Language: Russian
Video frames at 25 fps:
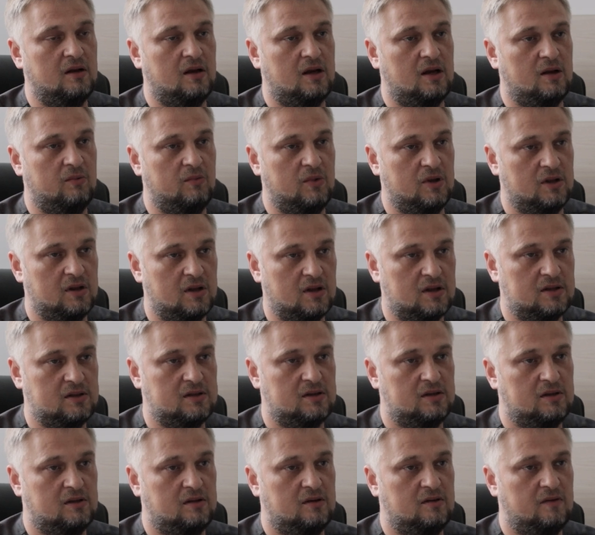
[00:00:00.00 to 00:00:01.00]

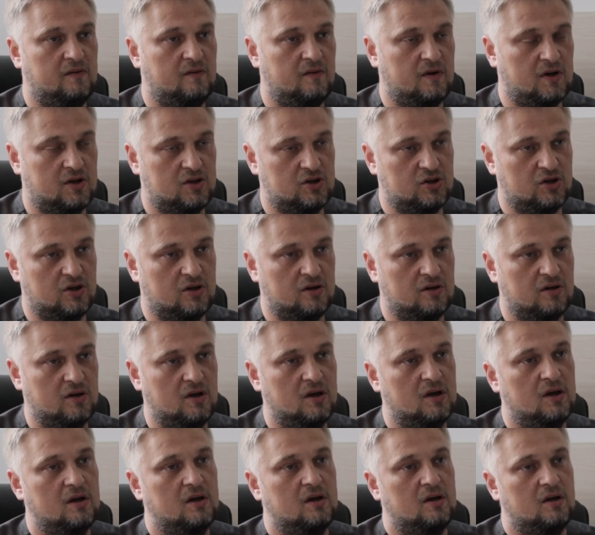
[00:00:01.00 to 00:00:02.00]
рекомендации врача.
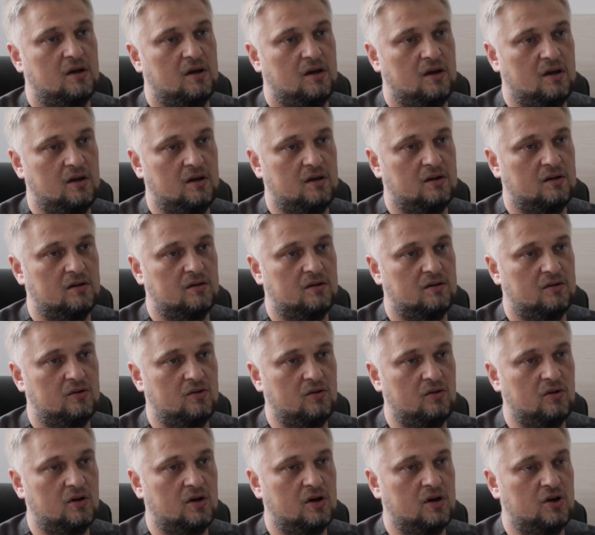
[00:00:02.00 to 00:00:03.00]
И
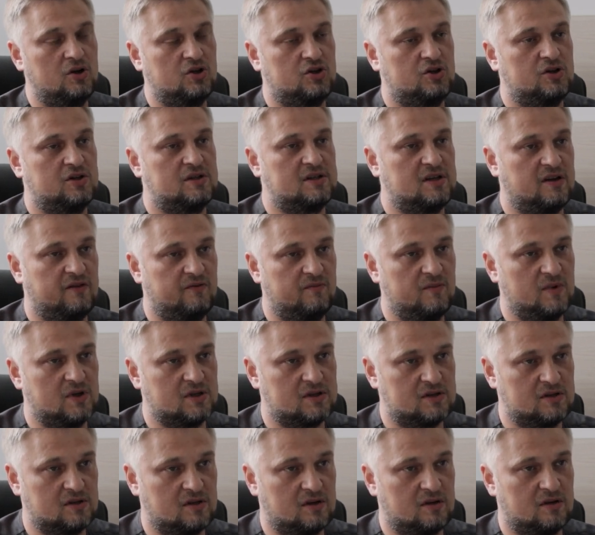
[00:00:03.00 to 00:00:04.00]
только лишь
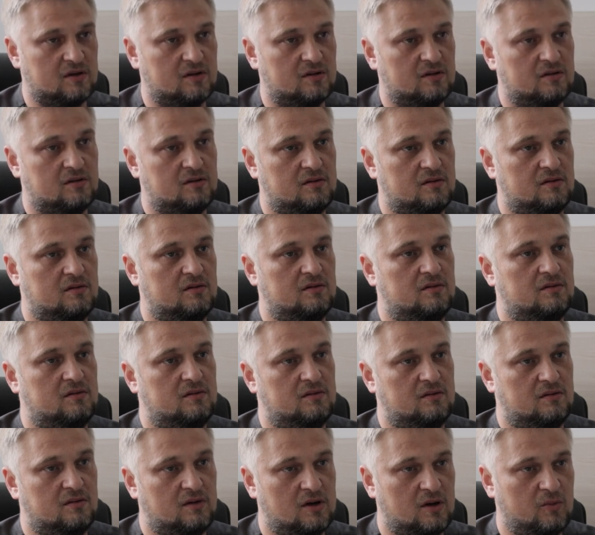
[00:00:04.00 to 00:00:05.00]
совместная
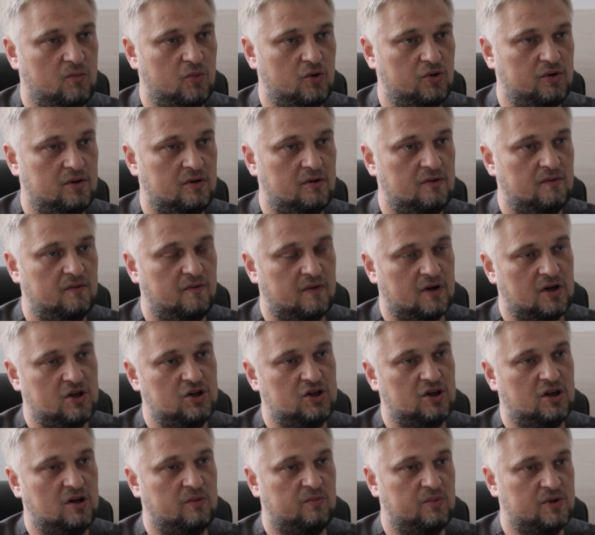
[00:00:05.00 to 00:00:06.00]
работа
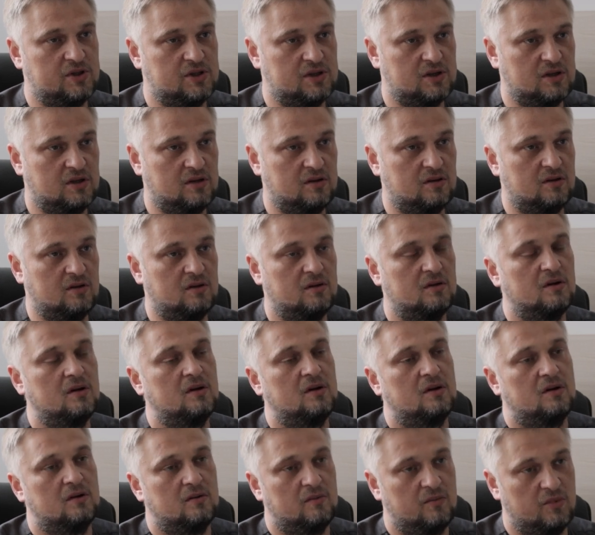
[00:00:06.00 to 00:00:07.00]
врача и пациента
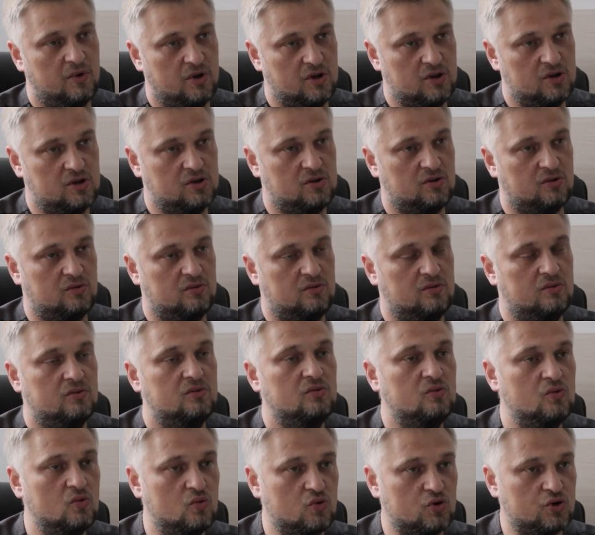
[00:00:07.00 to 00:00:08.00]
принесет
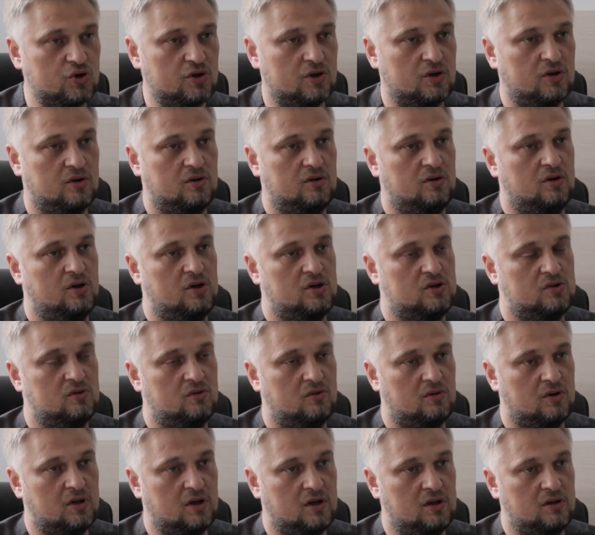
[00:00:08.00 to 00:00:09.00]
нужный
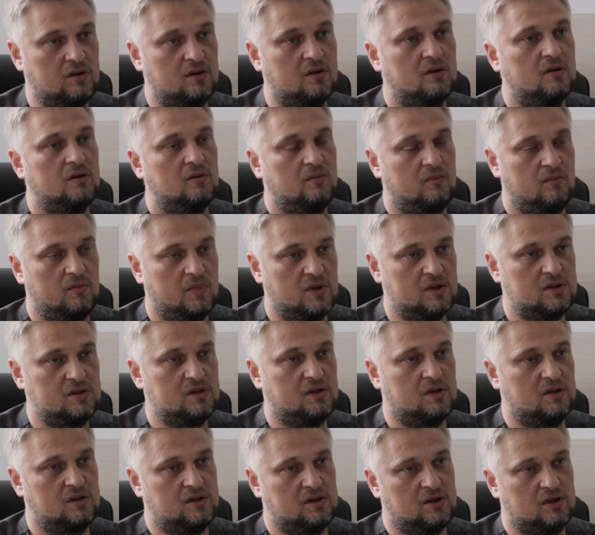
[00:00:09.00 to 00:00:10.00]
результат
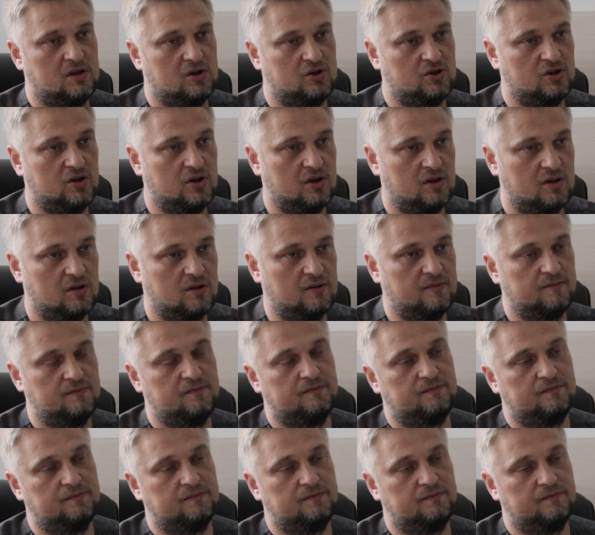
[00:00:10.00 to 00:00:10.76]
без осложнений.